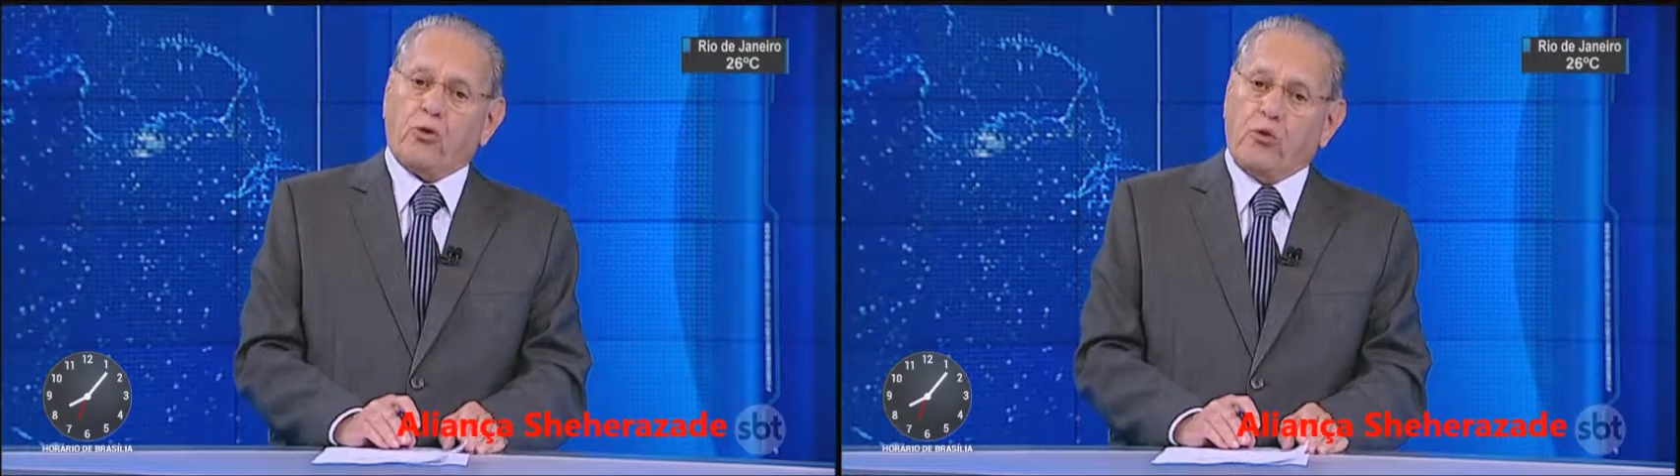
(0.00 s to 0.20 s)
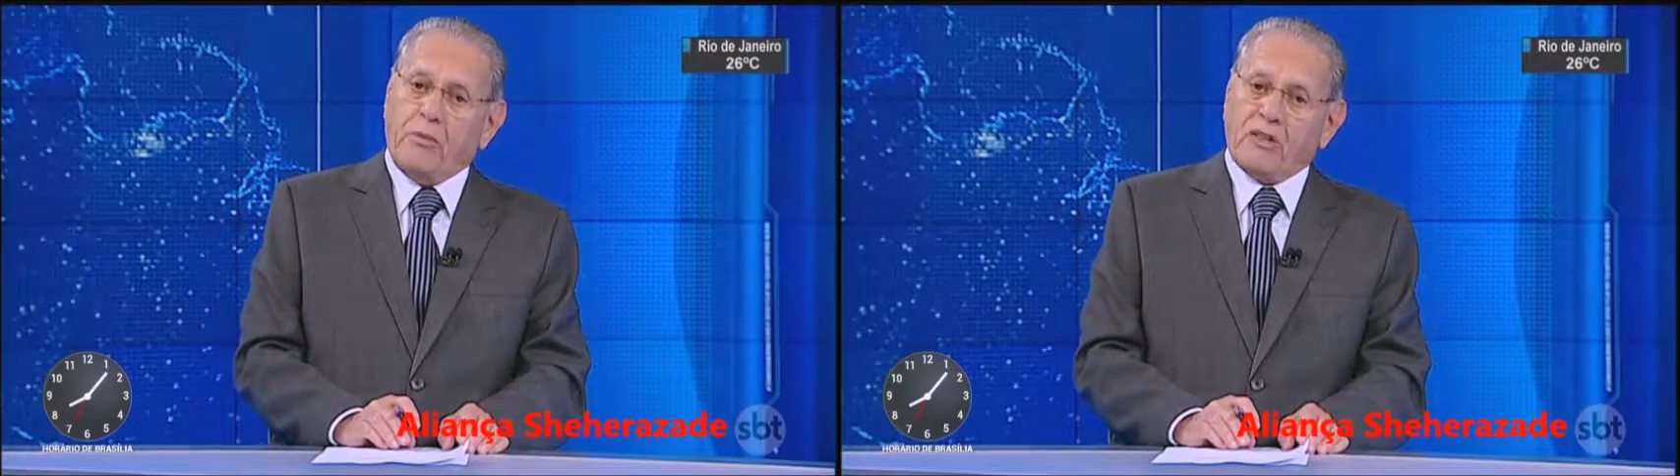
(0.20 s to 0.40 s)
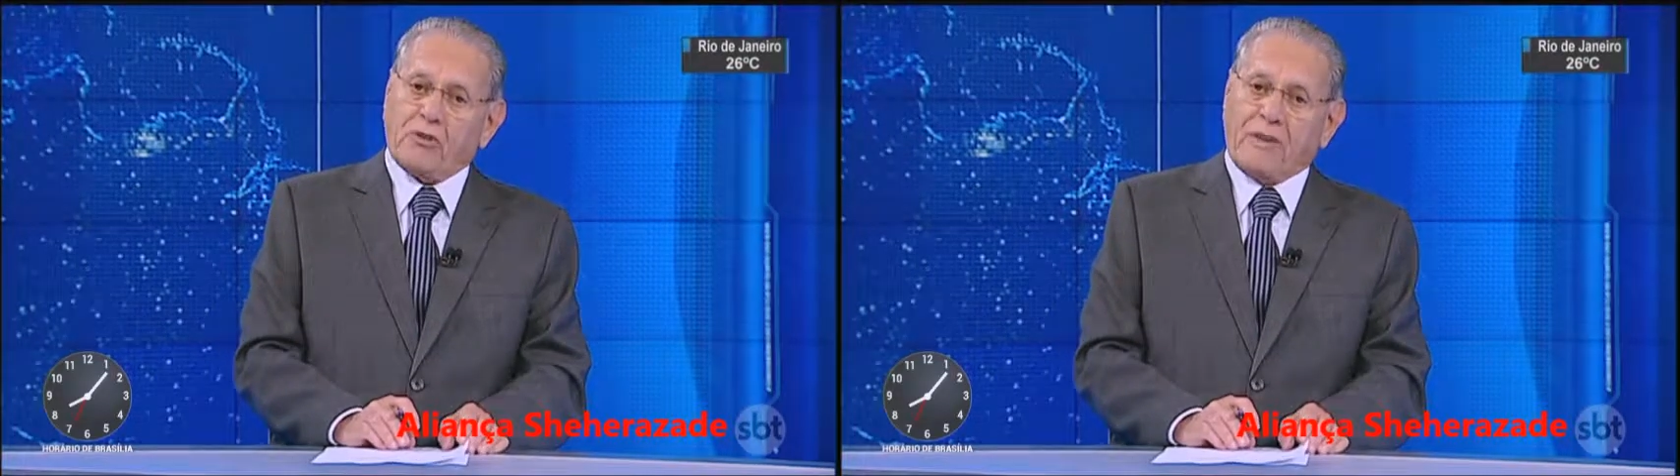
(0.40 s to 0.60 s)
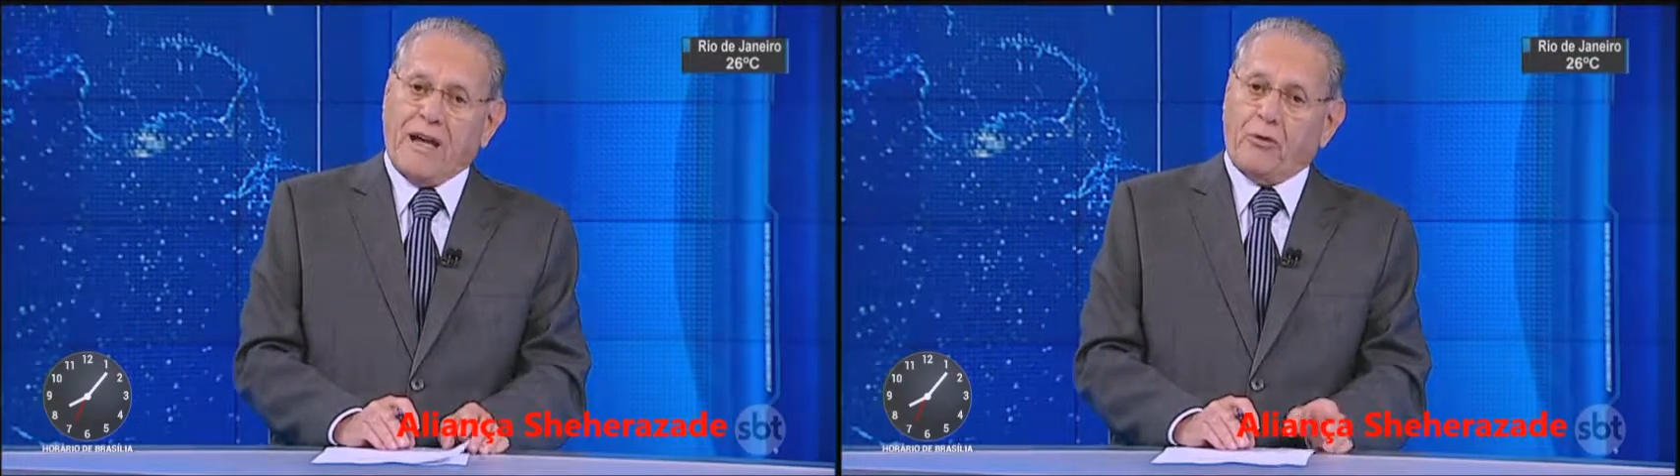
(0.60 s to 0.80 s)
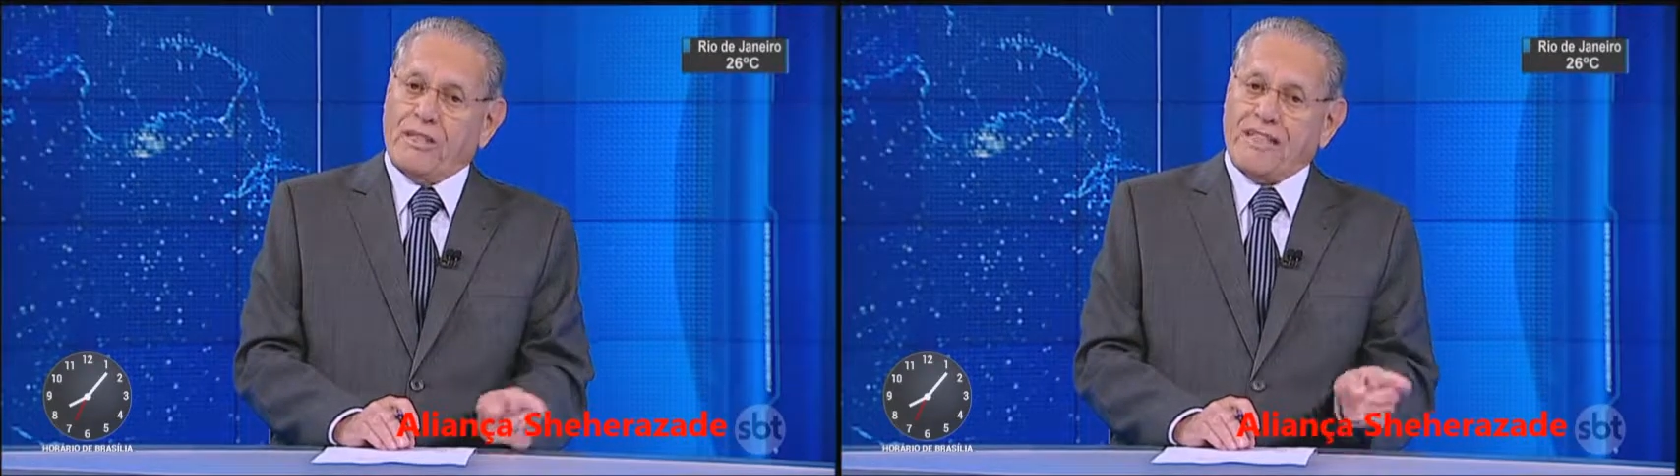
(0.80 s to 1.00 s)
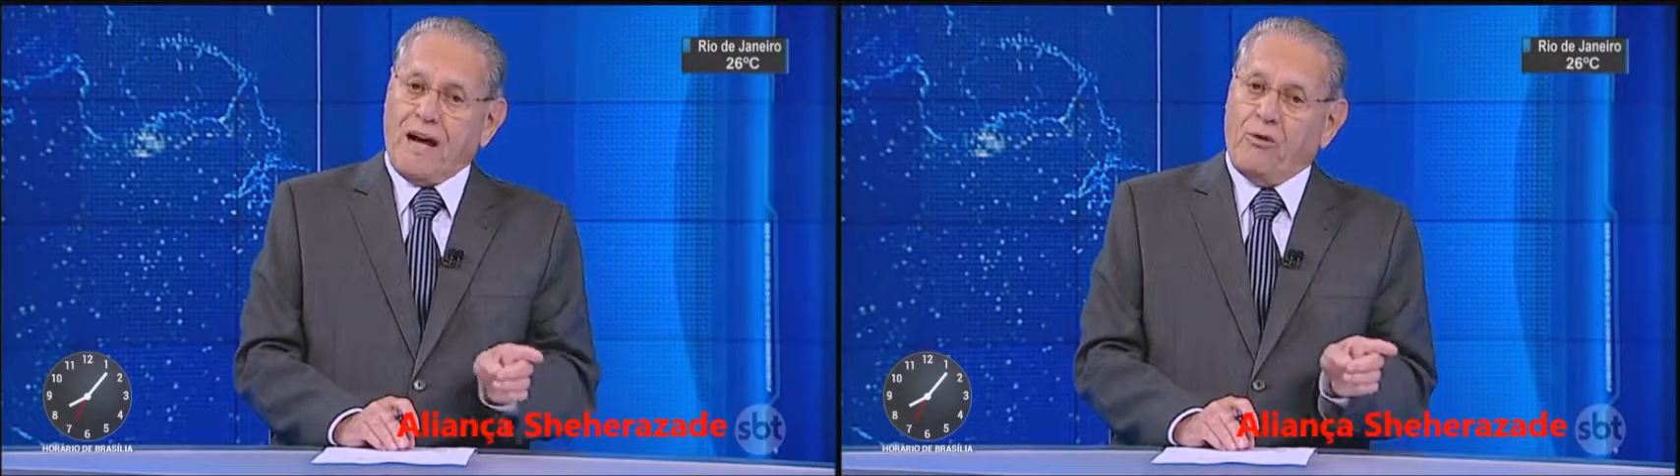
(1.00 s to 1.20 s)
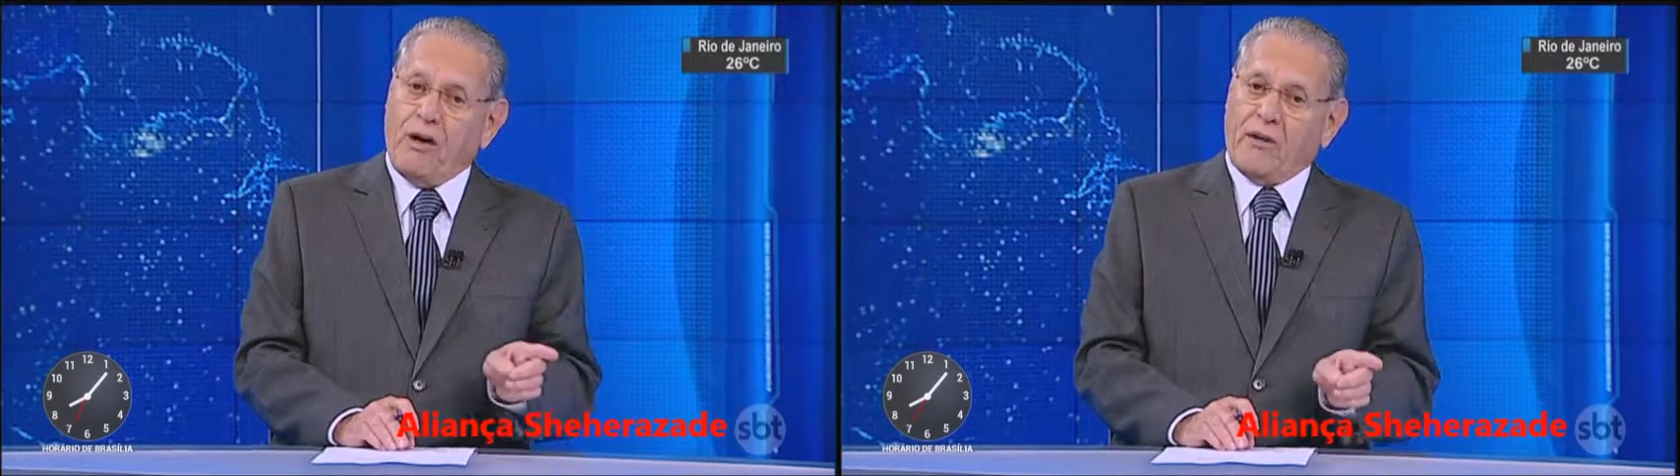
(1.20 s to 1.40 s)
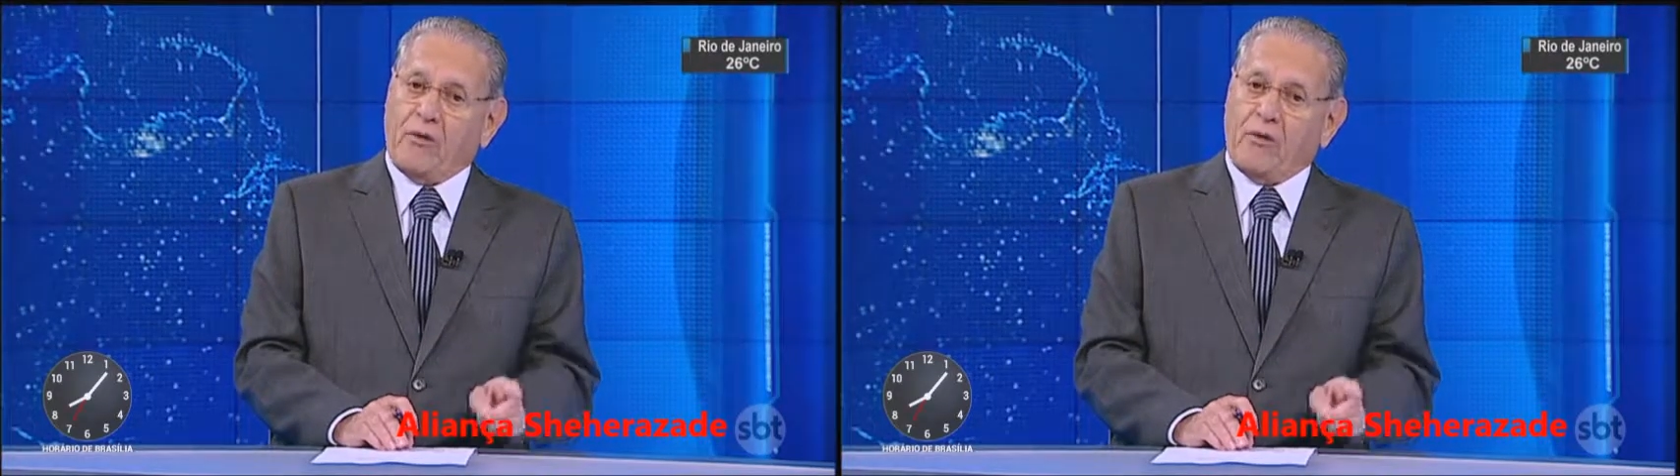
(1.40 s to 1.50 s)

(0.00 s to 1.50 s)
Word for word: começo da noite agora